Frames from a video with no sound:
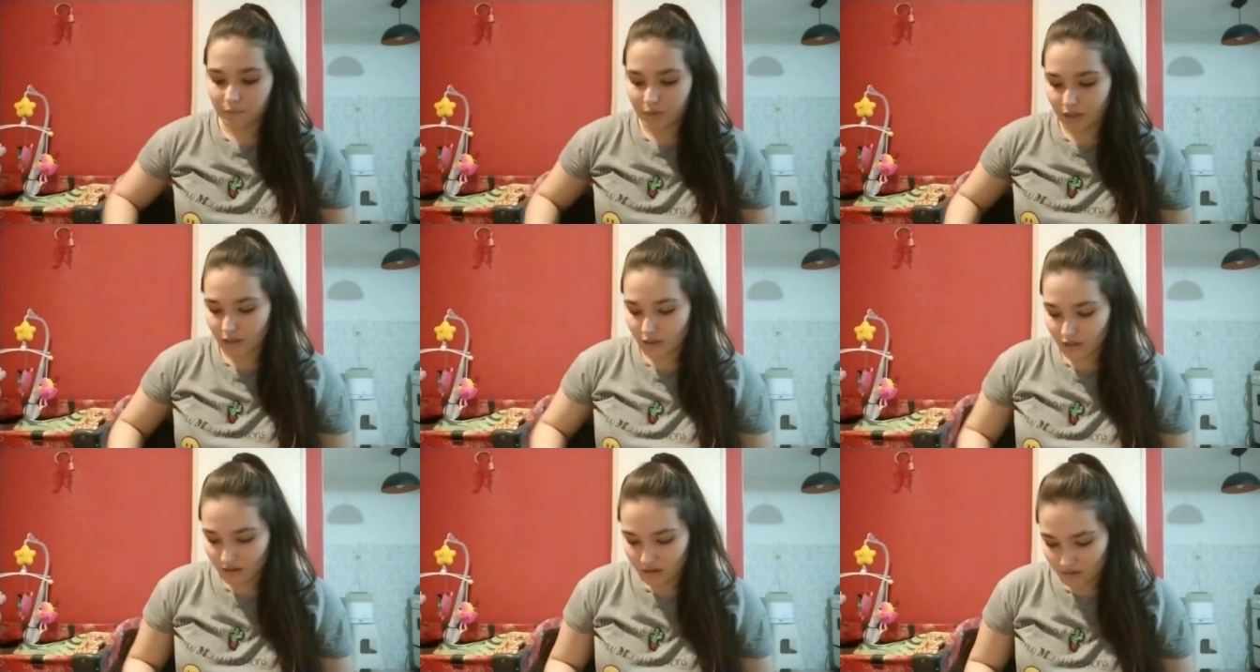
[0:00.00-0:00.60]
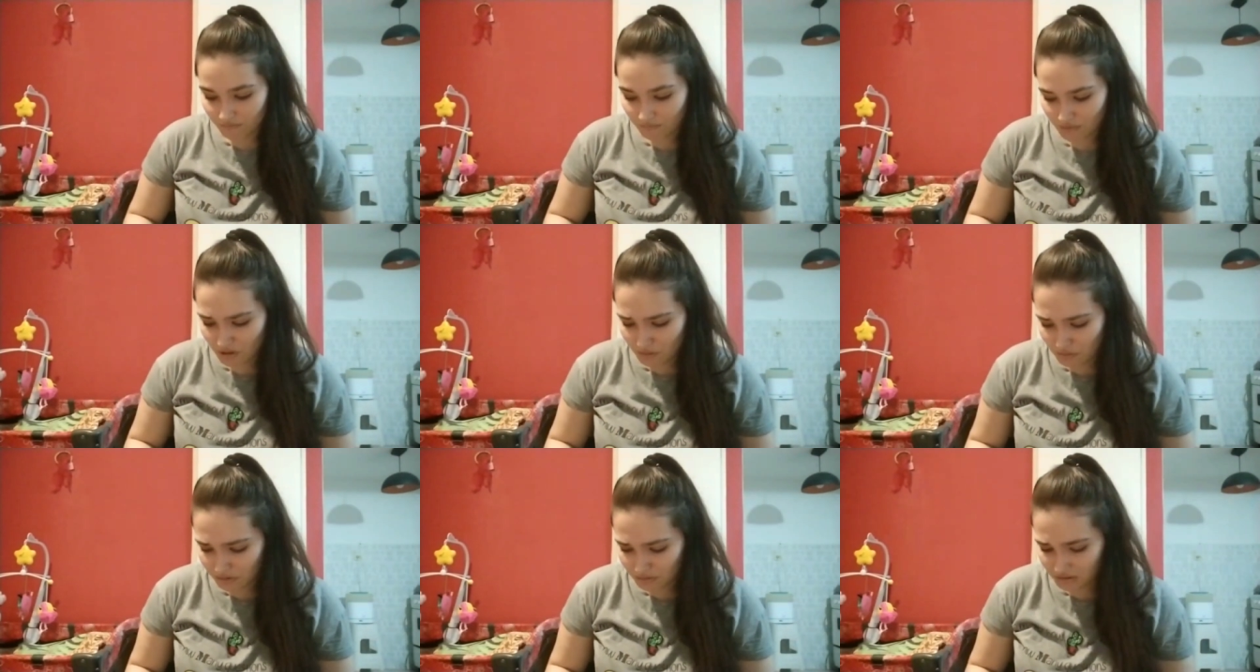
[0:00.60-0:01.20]
y, y
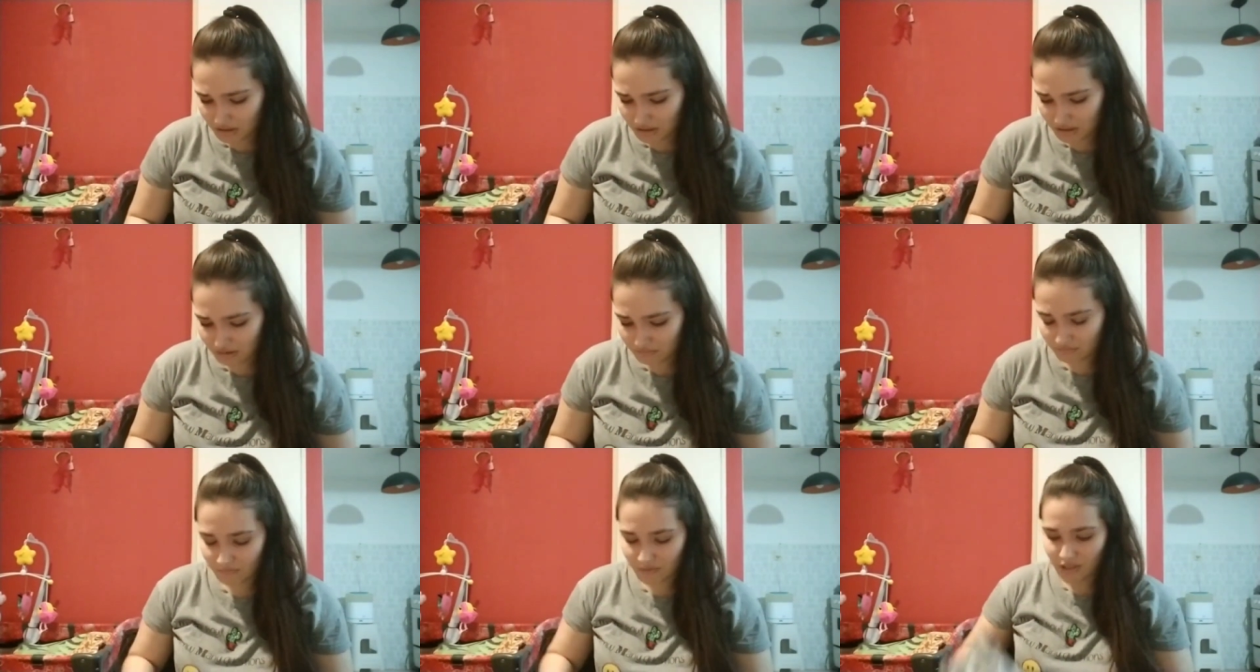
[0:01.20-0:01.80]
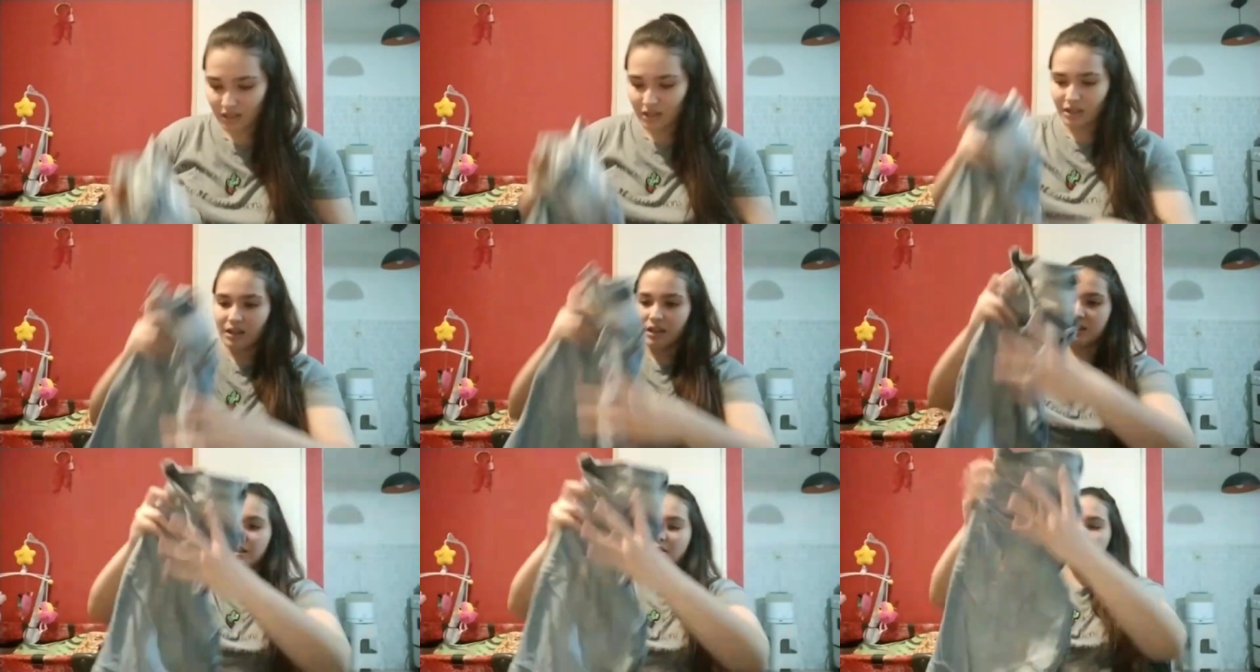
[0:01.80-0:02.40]
bueno, nada.
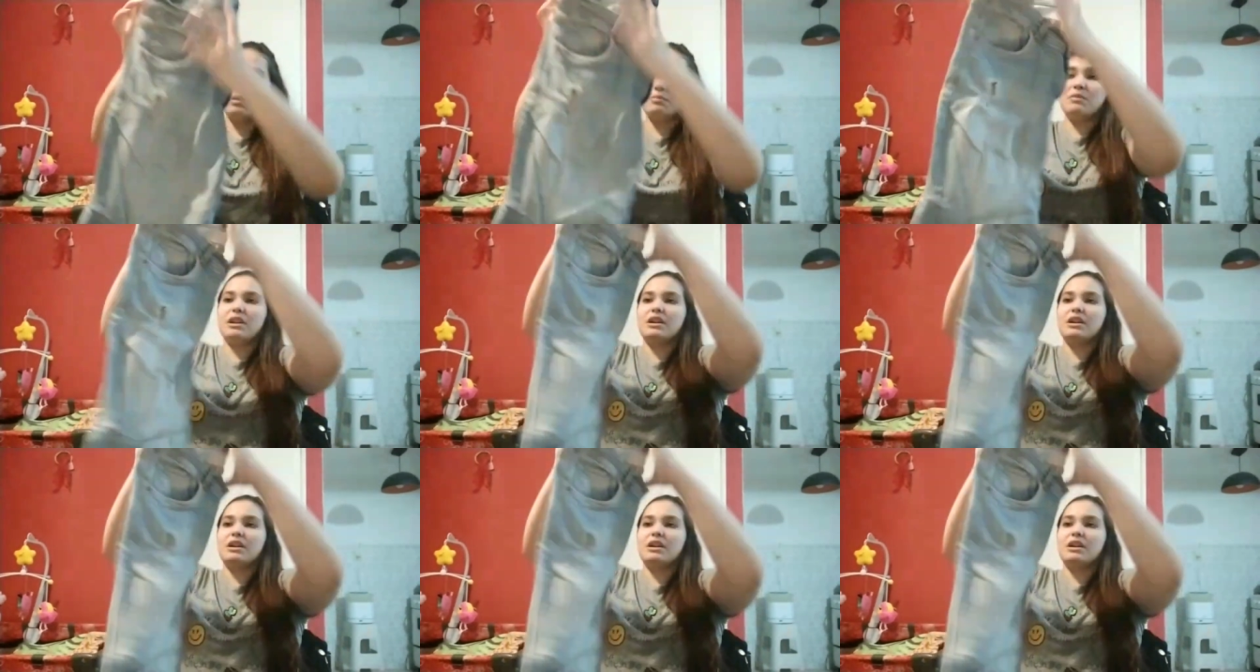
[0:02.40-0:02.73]
También me